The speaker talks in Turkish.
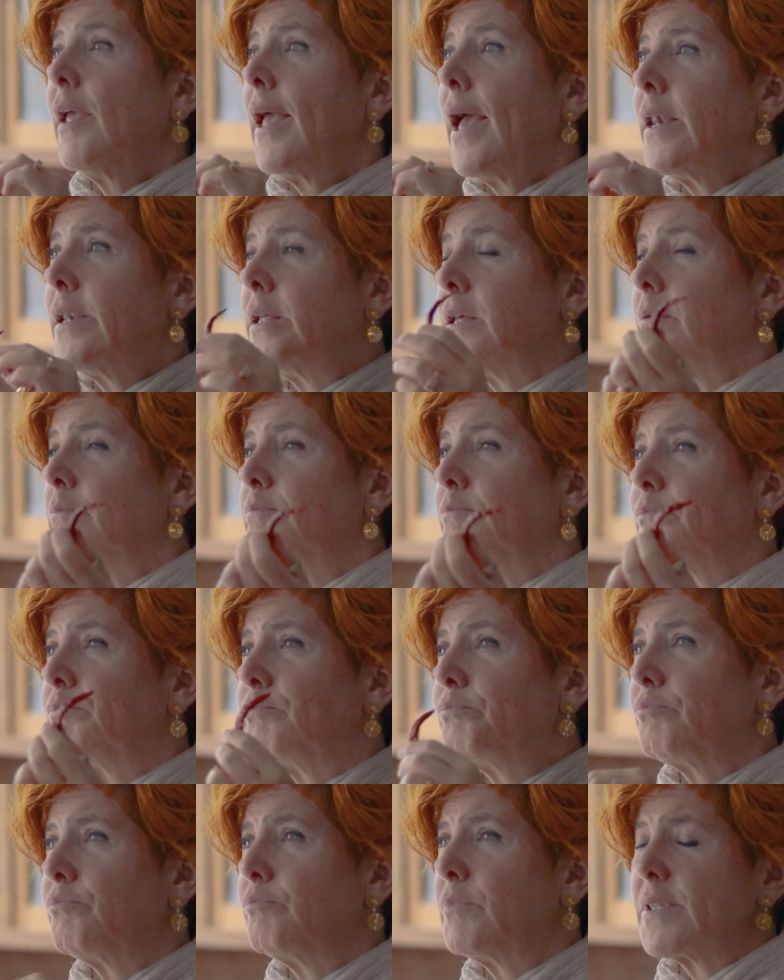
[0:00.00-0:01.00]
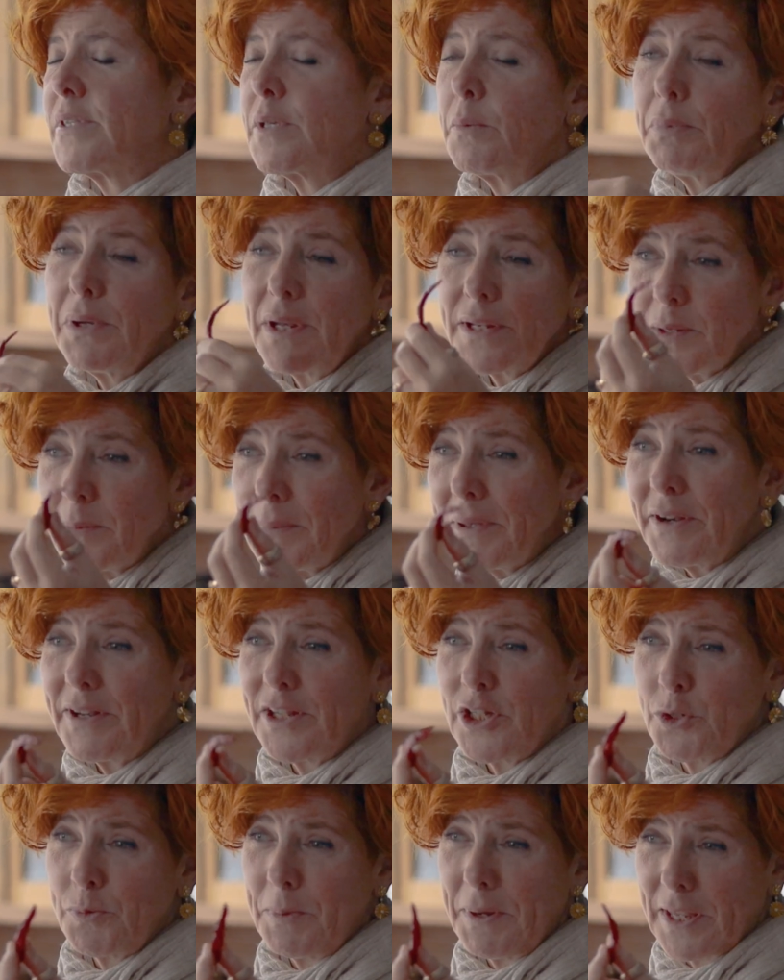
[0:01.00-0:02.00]
Yani mesela
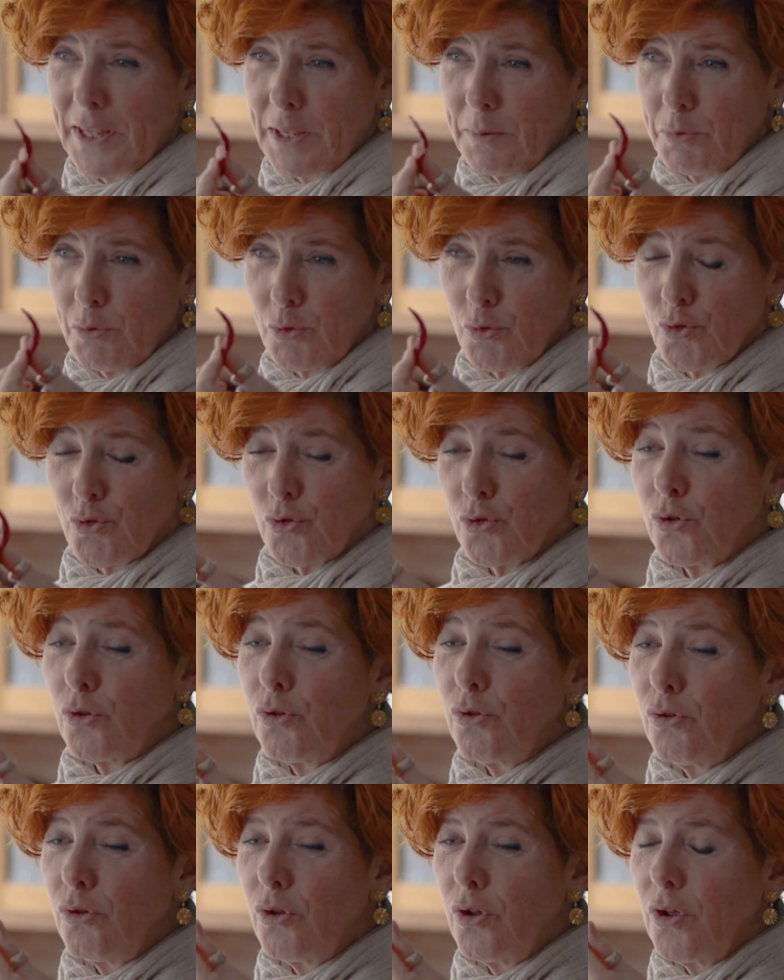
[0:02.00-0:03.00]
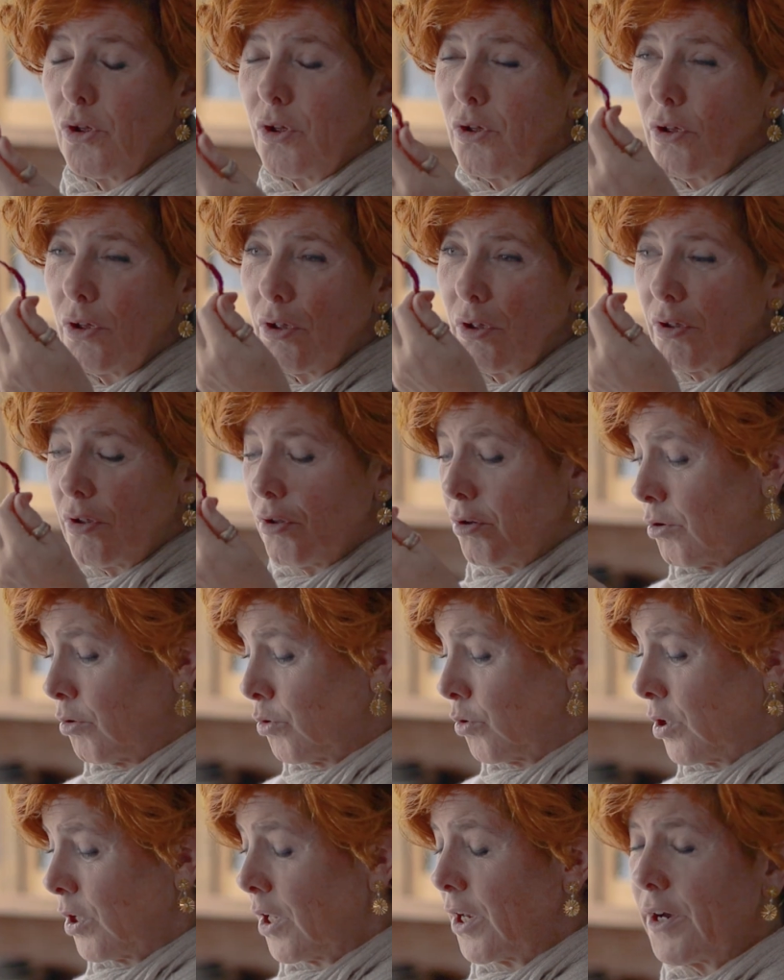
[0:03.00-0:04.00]
Vladimir'i içmek gibi düşünün. Ee,
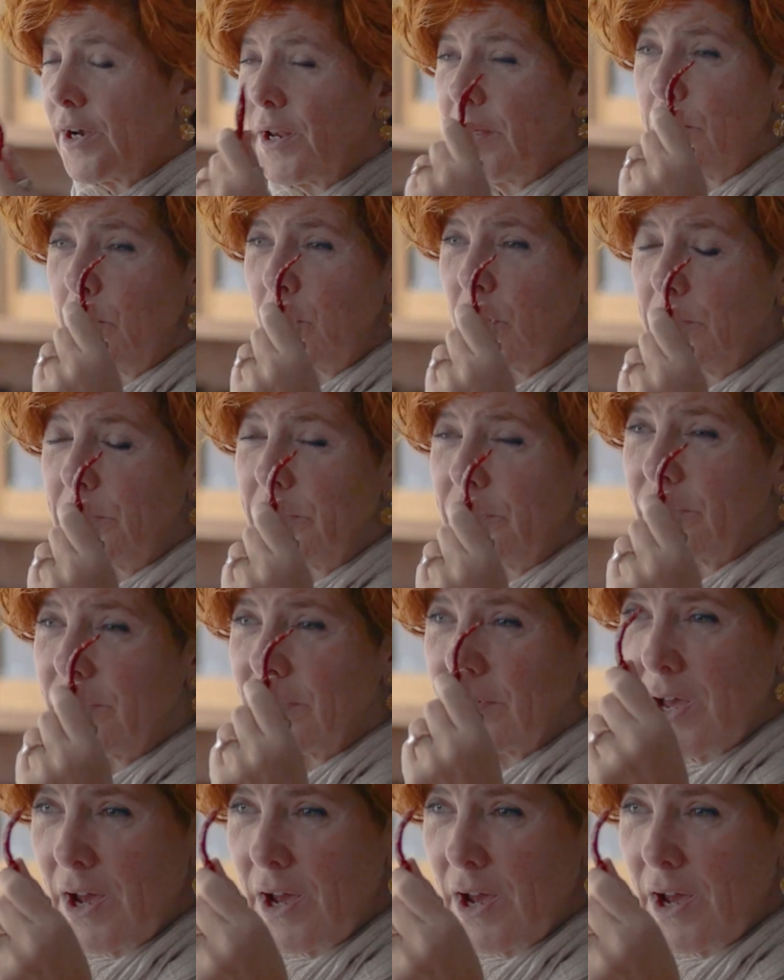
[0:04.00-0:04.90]
onun yerine böyle bir